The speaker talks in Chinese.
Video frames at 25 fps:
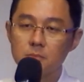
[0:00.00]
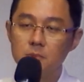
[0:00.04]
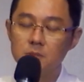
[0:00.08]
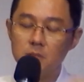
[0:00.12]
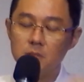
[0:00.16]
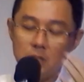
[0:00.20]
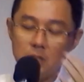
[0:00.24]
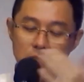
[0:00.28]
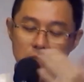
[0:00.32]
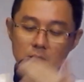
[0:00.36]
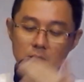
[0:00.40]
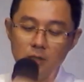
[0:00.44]

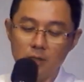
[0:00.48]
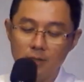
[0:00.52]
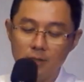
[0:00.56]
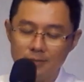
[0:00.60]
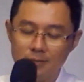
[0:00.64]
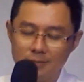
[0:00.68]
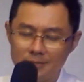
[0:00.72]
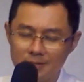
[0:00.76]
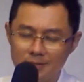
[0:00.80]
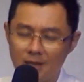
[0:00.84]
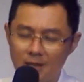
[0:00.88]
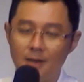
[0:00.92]
经历了
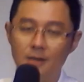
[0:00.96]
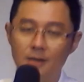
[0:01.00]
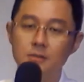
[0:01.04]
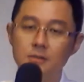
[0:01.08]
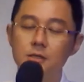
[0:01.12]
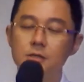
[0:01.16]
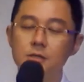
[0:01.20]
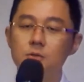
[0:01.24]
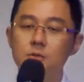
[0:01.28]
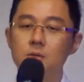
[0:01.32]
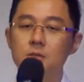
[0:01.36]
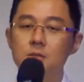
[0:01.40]
很长
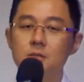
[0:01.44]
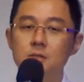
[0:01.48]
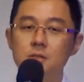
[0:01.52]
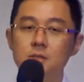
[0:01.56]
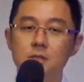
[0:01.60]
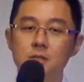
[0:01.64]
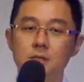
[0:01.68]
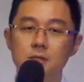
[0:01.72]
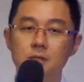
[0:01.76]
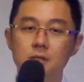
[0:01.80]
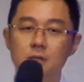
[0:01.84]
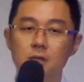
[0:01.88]
的一段时
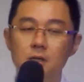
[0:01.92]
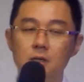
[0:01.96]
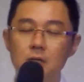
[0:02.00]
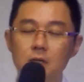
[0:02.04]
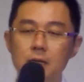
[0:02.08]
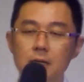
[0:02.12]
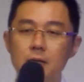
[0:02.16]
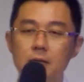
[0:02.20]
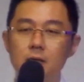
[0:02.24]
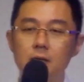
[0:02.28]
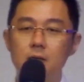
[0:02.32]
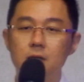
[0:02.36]
间的，
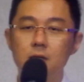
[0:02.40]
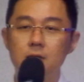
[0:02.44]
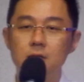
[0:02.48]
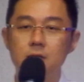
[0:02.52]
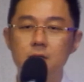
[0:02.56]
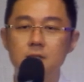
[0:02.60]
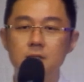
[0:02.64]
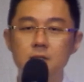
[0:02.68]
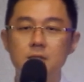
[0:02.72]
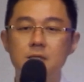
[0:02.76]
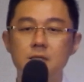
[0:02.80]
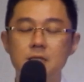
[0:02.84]

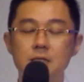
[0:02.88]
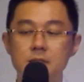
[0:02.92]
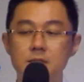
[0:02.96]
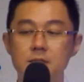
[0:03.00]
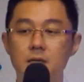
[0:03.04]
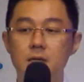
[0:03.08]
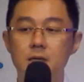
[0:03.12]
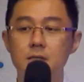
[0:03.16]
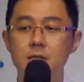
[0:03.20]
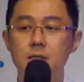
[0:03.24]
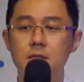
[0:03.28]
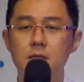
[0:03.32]
身体
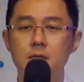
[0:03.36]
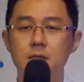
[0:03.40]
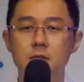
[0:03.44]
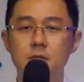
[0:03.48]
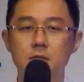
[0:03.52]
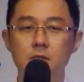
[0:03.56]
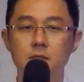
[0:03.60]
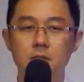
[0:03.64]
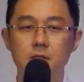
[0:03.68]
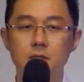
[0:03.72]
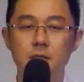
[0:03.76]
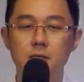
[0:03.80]
上的那
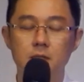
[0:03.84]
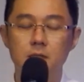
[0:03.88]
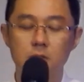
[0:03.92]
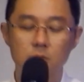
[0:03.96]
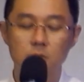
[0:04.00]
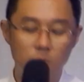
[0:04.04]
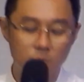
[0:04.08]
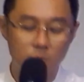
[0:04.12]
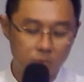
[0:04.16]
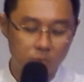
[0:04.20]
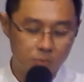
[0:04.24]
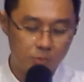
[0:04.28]
个那个
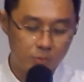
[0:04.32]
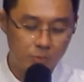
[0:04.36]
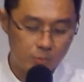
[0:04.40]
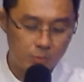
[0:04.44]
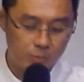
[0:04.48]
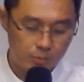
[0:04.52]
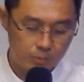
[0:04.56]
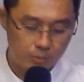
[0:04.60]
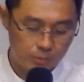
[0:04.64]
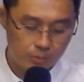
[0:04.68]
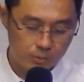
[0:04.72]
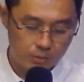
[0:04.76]
痛苦。
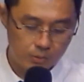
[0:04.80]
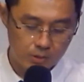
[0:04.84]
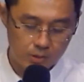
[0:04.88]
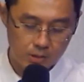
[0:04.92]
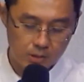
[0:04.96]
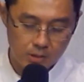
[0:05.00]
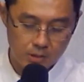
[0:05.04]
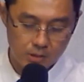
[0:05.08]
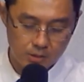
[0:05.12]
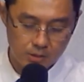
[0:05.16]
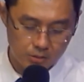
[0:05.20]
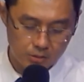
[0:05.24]

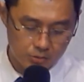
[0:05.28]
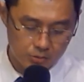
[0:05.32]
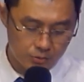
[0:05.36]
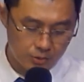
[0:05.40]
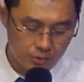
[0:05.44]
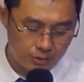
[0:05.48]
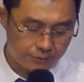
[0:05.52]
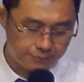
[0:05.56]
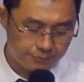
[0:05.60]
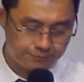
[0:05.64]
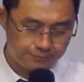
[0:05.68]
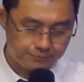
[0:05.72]

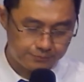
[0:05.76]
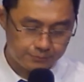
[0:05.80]
所以，